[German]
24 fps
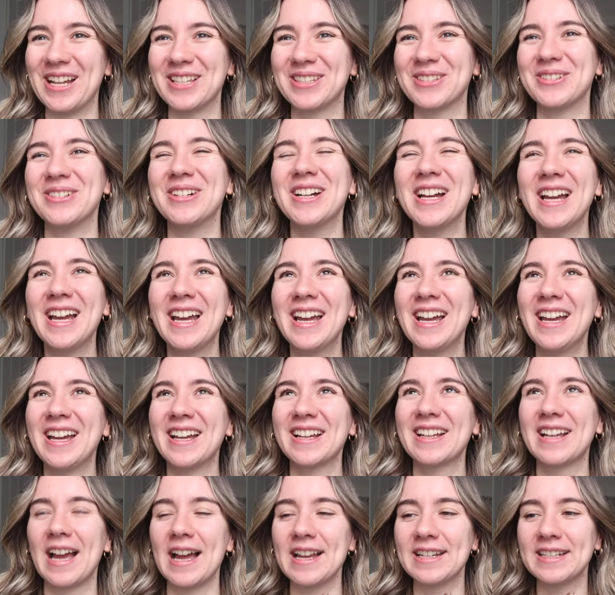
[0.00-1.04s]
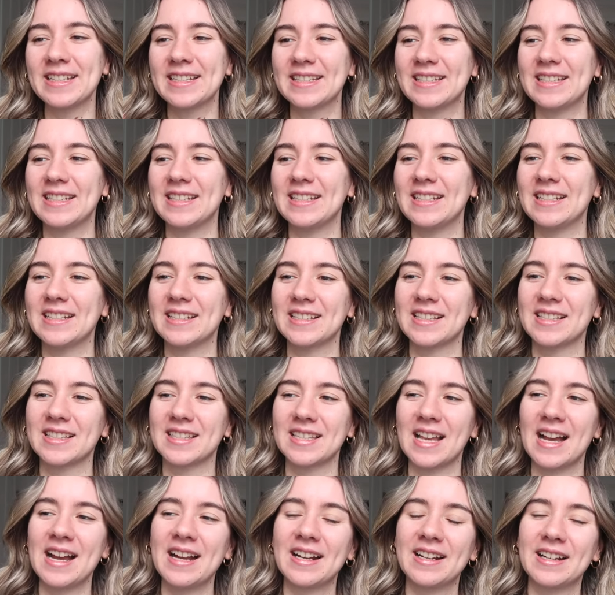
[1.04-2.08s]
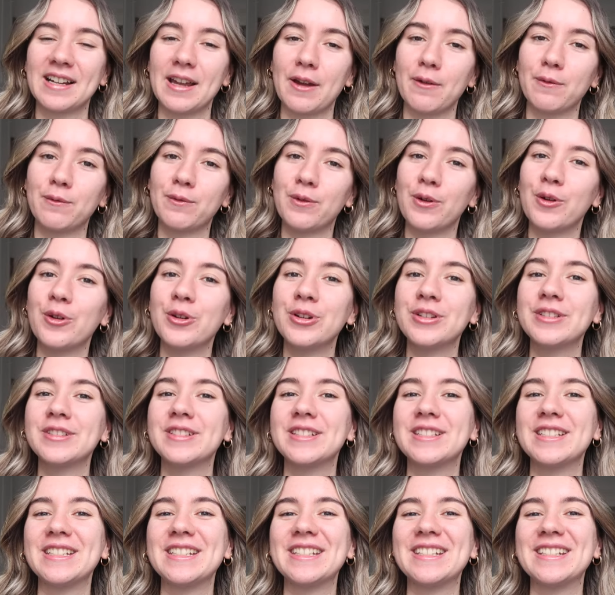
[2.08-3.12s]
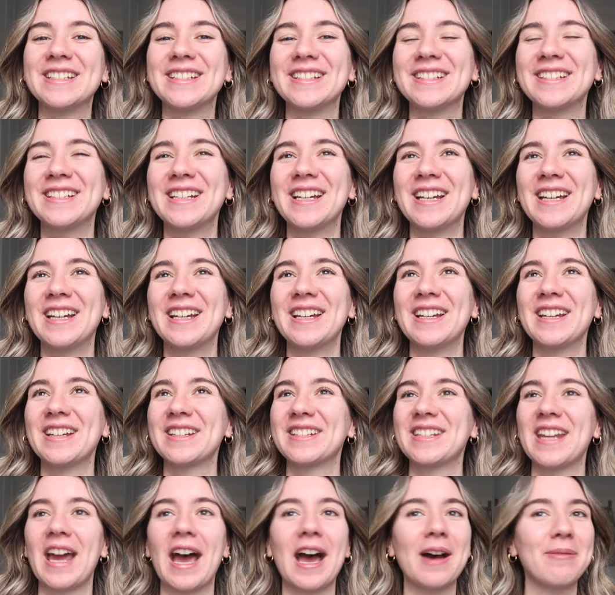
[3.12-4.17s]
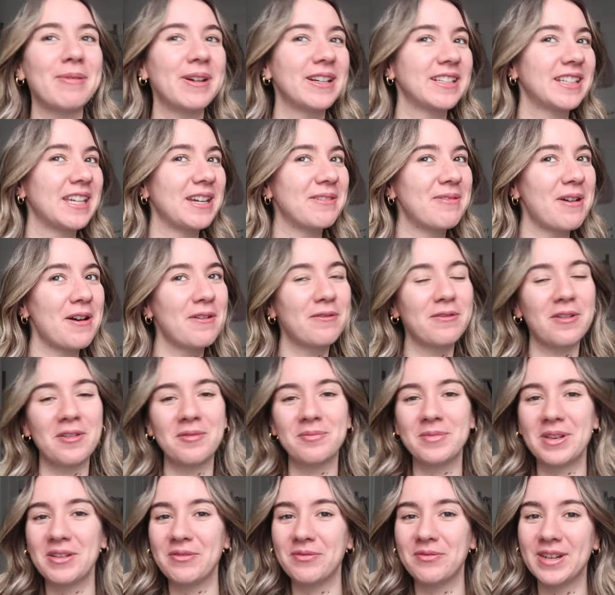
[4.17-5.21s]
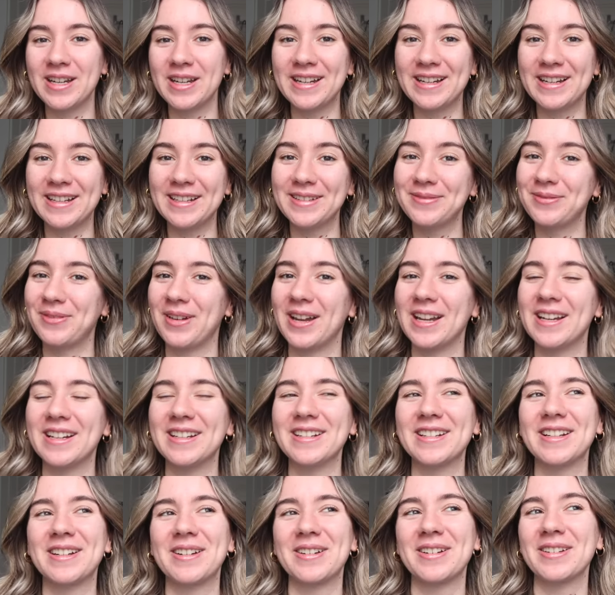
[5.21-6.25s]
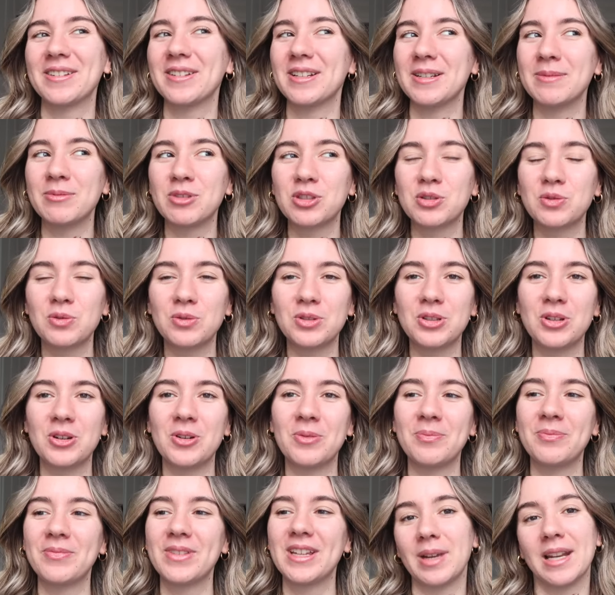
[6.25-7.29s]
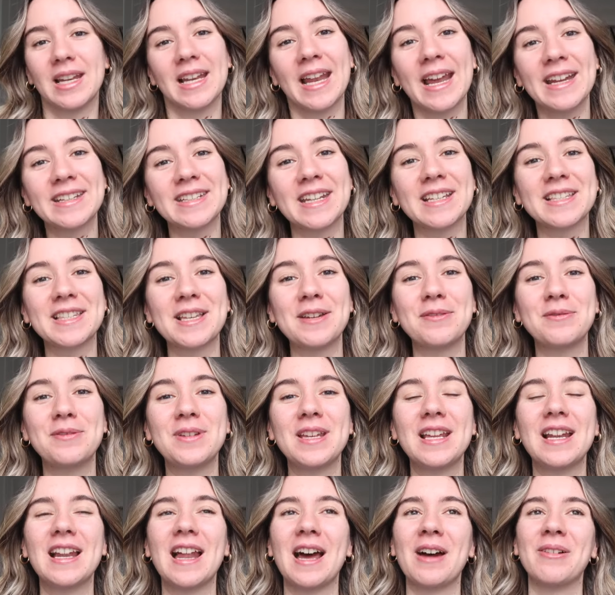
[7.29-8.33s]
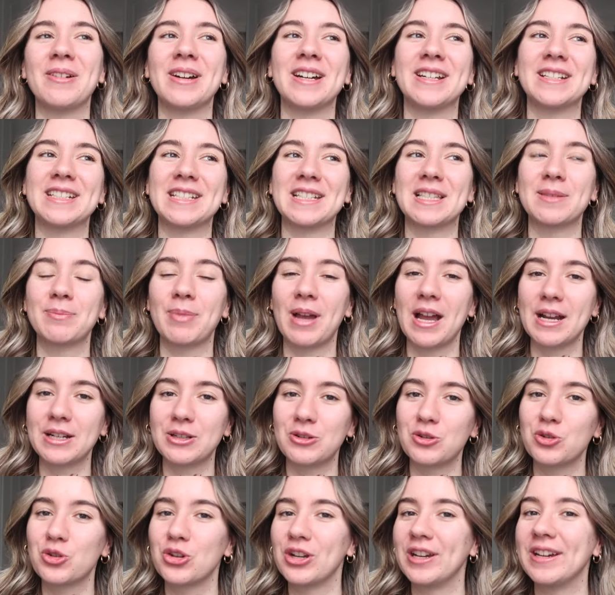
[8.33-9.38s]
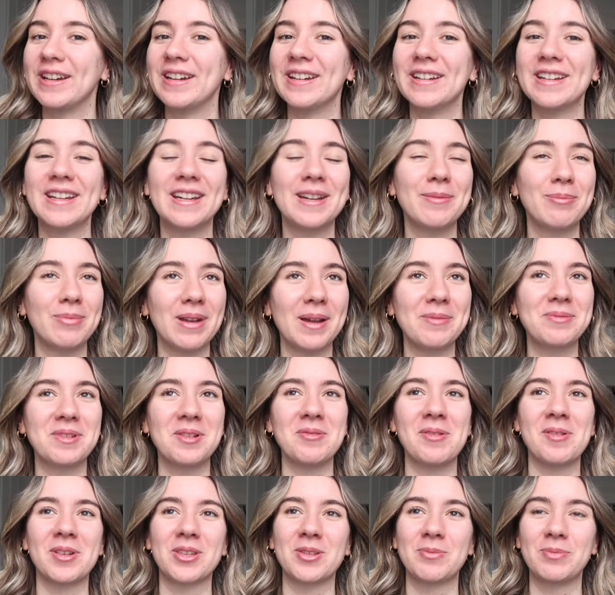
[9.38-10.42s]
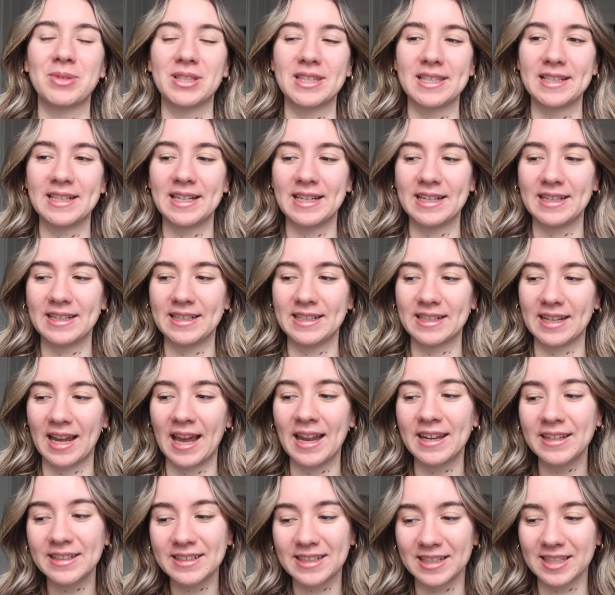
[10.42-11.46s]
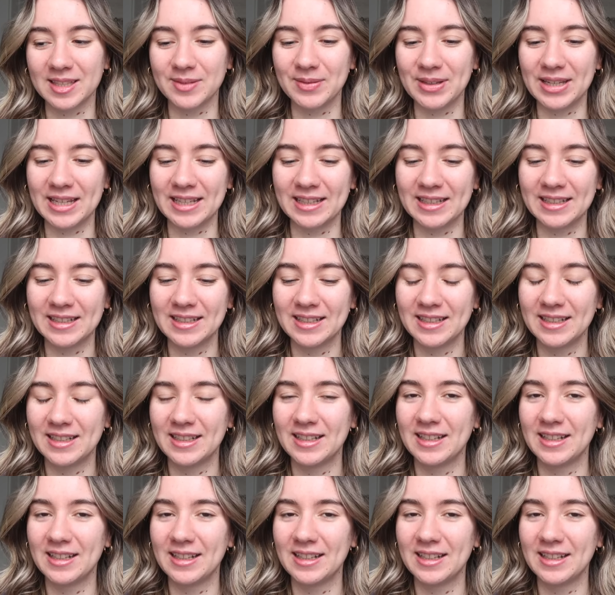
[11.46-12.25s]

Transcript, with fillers: also kann ich die Sachen erfüllen, die der Arbeitgeber von mir will? Weil dem Studium. Man lernt ja sehr viel, aber das Praktische bleibt ja immer so ein bisschen hinten dran. Deswegen